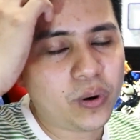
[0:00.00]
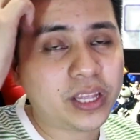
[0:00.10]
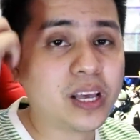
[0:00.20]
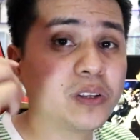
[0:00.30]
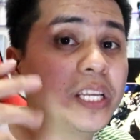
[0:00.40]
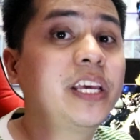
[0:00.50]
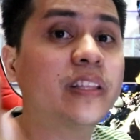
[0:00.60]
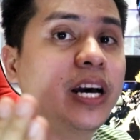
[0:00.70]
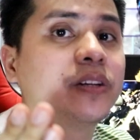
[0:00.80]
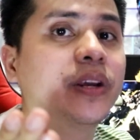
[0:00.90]

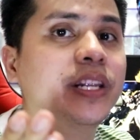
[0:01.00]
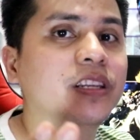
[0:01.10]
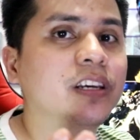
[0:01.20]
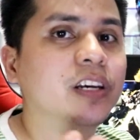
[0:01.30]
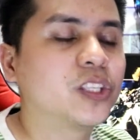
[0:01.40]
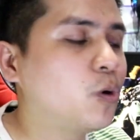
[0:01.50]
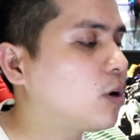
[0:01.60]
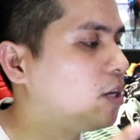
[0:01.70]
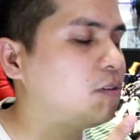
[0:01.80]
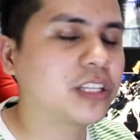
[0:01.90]
1,800. So
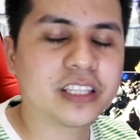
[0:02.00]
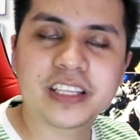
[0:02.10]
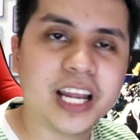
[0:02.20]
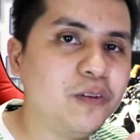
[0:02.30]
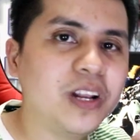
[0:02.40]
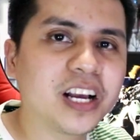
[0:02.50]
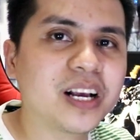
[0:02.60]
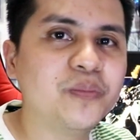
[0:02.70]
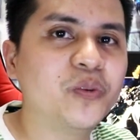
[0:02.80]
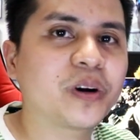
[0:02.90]
ganun, ganun lang
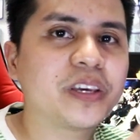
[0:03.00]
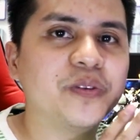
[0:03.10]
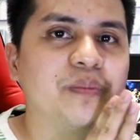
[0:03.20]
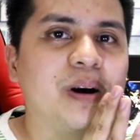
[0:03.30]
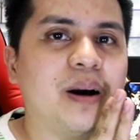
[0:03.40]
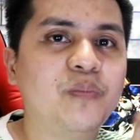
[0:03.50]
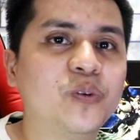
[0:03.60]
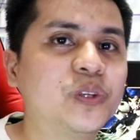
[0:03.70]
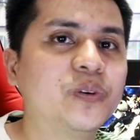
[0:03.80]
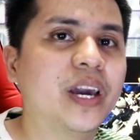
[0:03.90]
kamura yung mga
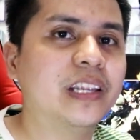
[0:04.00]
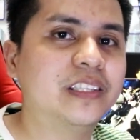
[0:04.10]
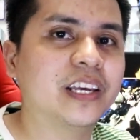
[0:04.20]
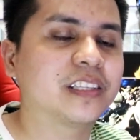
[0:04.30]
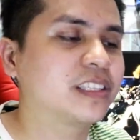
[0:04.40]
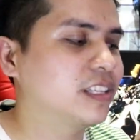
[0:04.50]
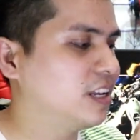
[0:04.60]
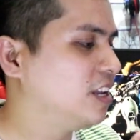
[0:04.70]
Blue Jew headsets.